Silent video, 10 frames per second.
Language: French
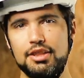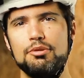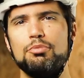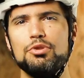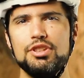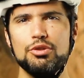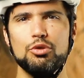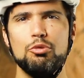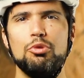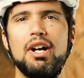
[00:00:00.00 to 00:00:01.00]
c'est une
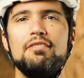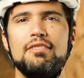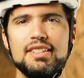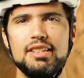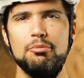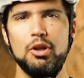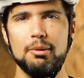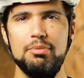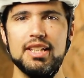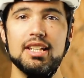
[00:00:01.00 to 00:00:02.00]
position qu'on pourra facilement
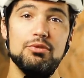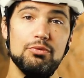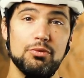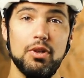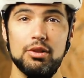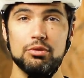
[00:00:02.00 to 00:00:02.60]
répliquer d'une fois à